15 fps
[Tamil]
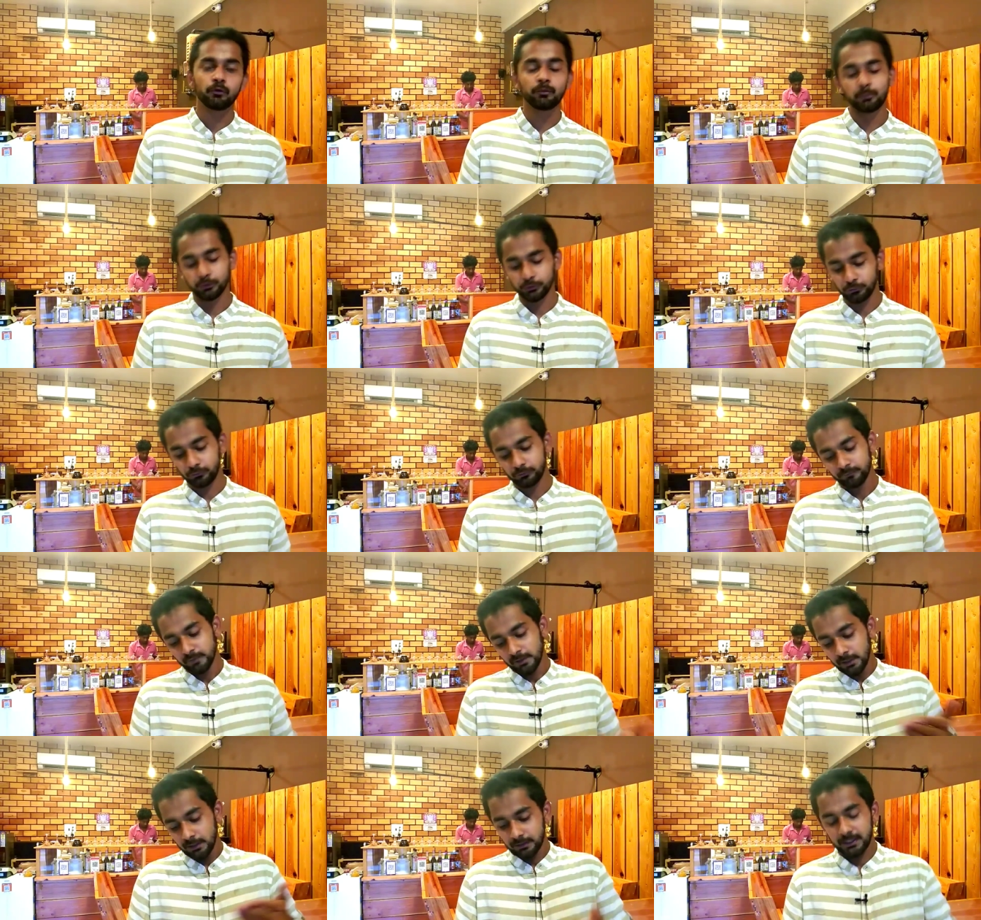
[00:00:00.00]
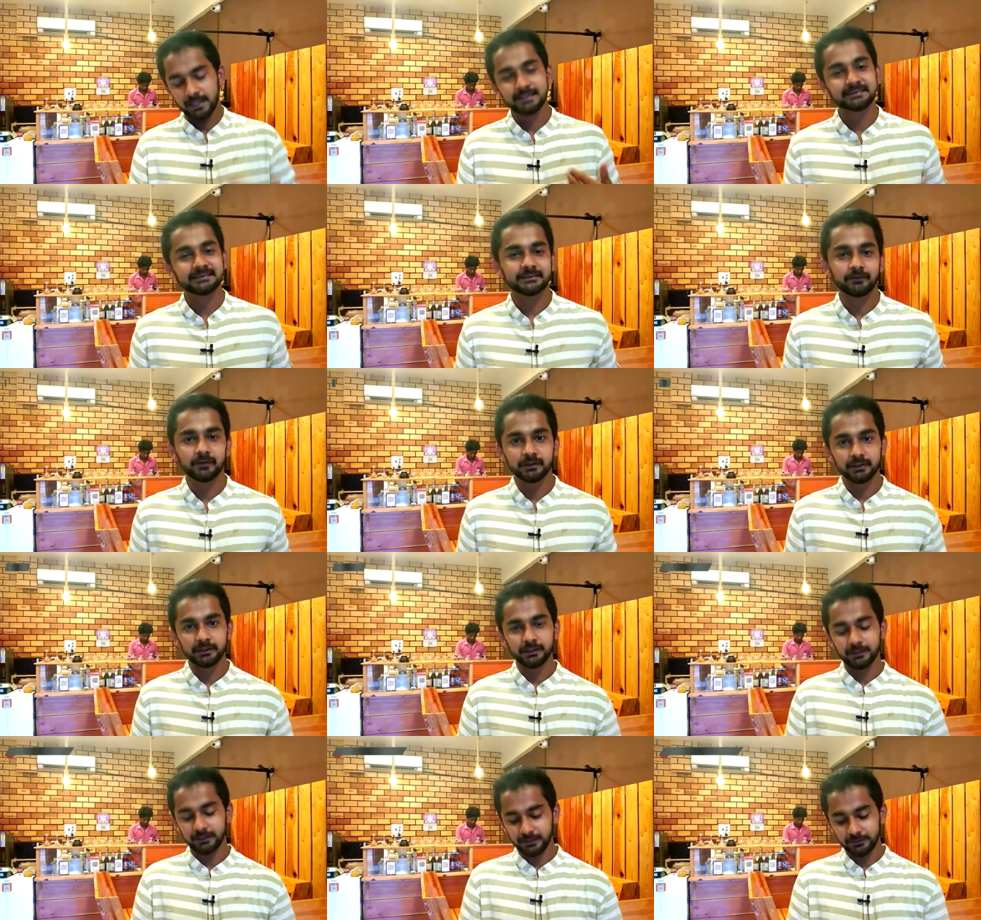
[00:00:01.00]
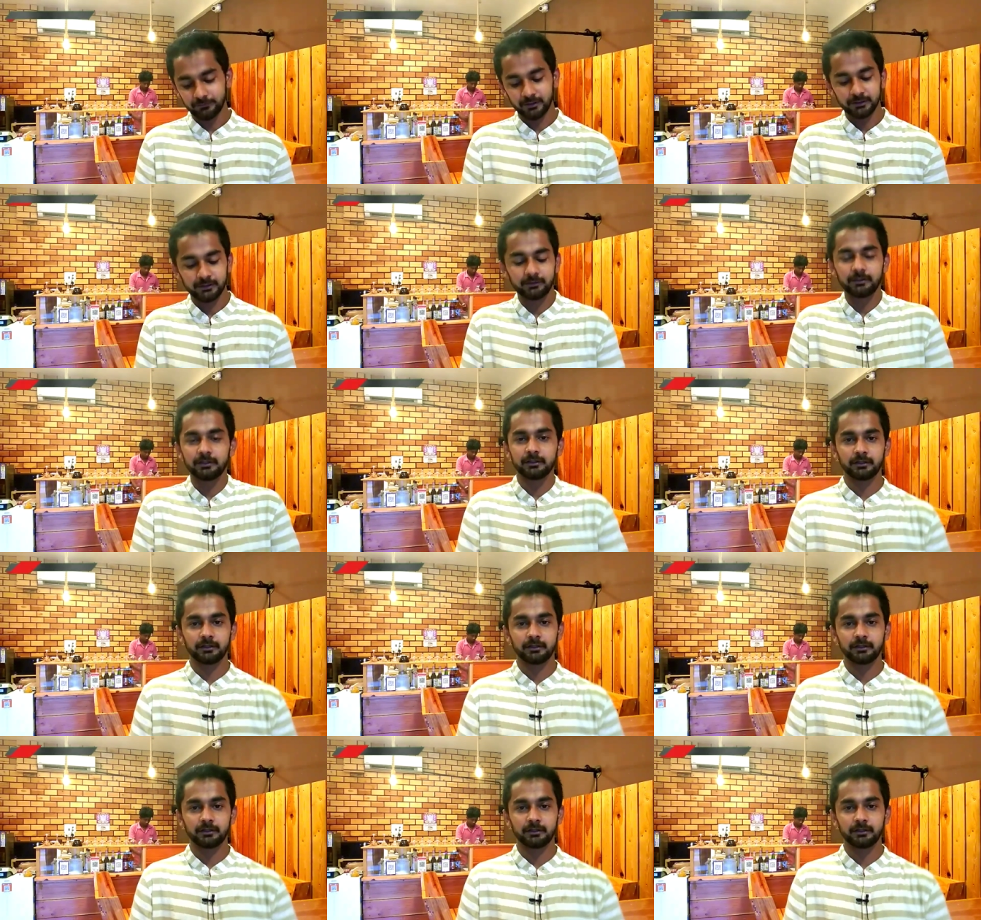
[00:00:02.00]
போகும்போதும் கிளைண்ட்ஸ்க்கு வந்து இது வந்து